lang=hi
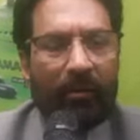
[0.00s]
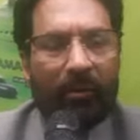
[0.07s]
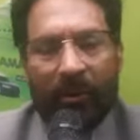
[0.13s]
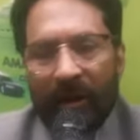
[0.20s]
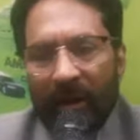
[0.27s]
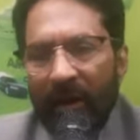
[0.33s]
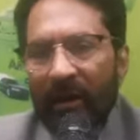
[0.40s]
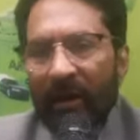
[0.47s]
तो
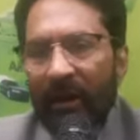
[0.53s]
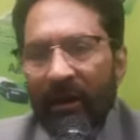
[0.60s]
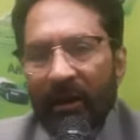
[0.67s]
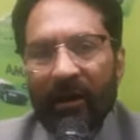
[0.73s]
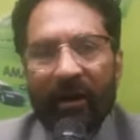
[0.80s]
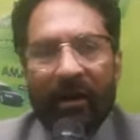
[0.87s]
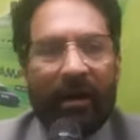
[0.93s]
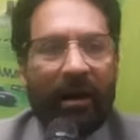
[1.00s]
बोले कि
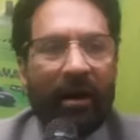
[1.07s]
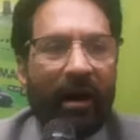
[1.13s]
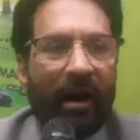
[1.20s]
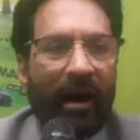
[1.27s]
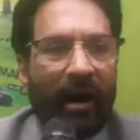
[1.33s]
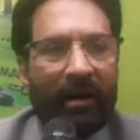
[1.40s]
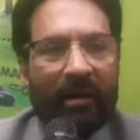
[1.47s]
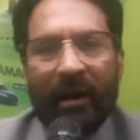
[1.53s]
नहीं
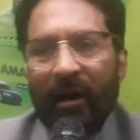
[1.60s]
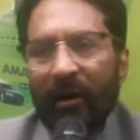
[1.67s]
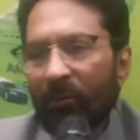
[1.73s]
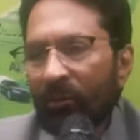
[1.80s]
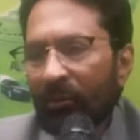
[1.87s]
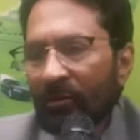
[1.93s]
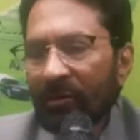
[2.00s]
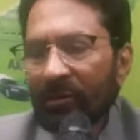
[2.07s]
आइंदा
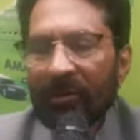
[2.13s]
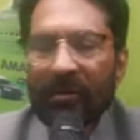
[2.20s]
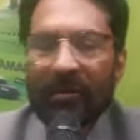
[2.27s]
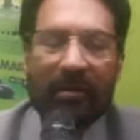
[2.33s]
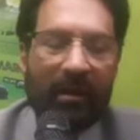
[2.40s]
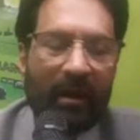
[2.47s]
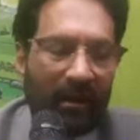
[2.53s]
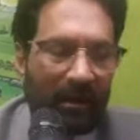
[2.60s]
हम उस
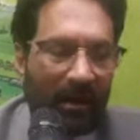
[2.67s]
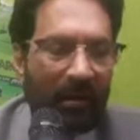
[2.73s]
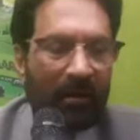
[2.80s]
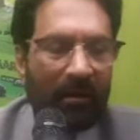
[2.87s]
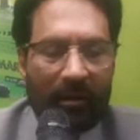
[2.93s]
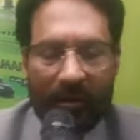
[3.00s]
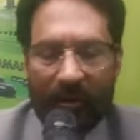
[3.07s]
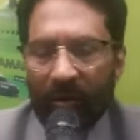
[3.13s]
आइंदा
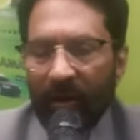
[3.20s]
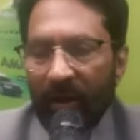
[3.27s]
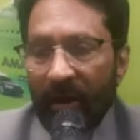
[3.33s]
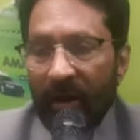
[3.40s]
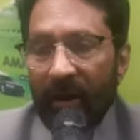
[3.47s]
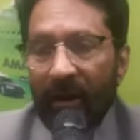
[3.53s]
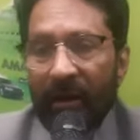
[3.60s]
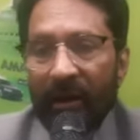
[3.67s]
गौर
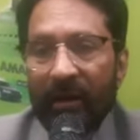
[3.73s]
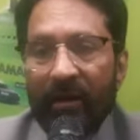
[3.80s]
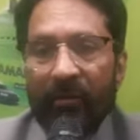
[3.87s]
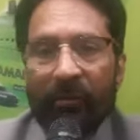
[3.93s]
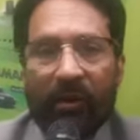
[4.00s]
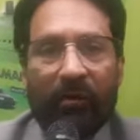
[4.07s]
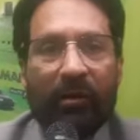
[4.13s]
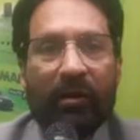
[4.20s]
करेंगे
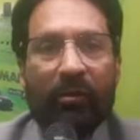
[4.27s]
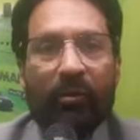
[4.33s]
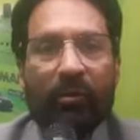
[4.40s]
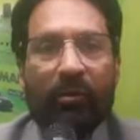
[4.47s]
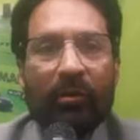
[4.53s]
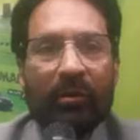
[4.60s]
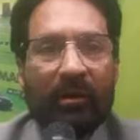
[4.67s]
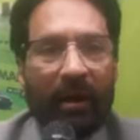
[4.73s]
लेकिन फिल वक्त
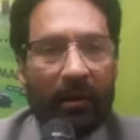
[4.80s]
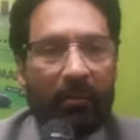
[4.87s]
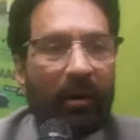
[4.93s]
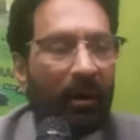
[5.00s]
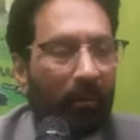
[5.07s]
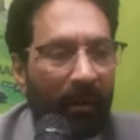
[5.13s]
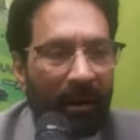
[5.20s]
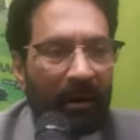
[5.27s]
तो टाइम
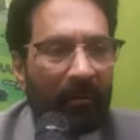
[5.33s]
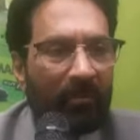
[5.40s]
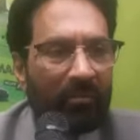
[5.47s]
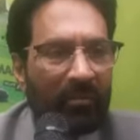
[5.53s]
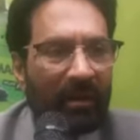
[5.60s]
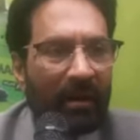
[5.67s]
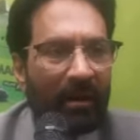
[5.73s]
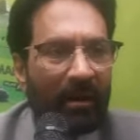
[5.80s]
कम है
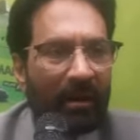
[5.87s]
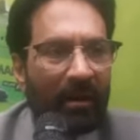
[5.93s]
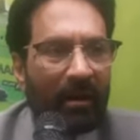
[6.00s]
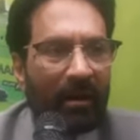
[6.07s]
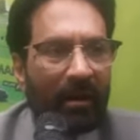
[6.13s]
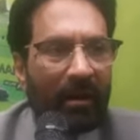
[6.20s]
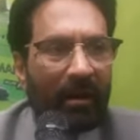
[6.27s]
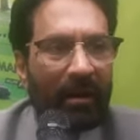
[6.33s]

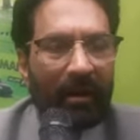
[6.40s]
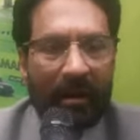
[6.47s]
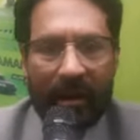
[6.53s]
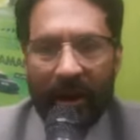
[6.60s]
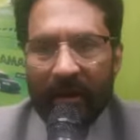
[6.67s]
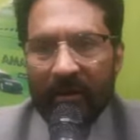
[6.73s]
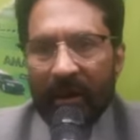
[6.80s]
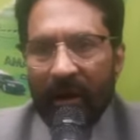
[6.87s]

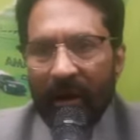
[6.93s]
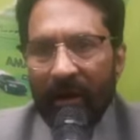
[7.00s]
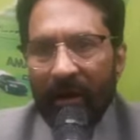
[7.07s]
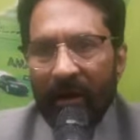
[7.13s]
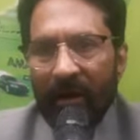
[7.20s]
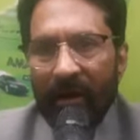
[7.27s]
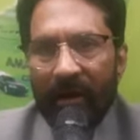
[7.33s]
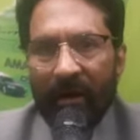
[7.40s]
लिहाजा
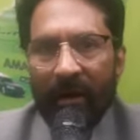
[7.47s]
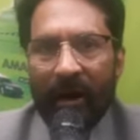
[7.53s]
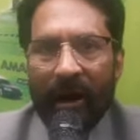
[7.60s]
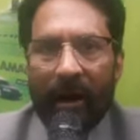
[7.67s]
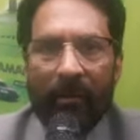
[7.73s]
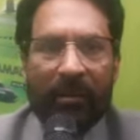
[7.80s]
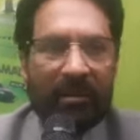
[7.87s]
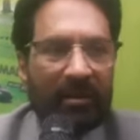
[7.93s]

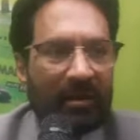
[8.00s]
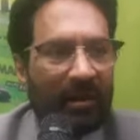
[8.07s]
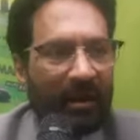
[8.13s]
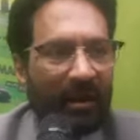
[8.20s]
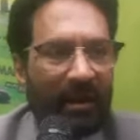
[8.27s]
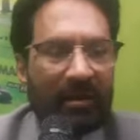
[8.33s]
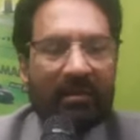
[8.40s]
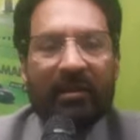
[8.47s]
अब इसी
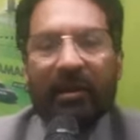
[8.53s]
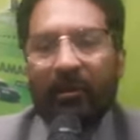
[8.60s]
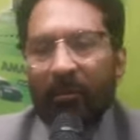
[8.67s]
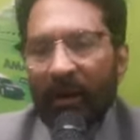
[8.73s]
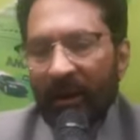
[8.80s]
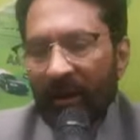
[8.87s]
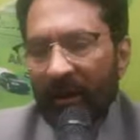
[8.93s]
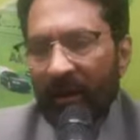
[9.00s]
तरीके से
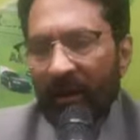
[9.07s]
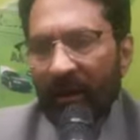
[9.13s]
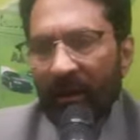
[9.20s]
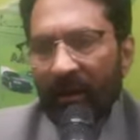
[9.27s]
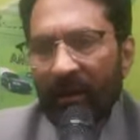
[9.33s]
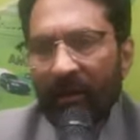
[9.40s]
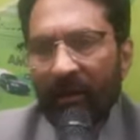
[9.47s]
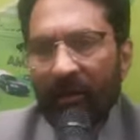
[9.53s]
हम कर देंगे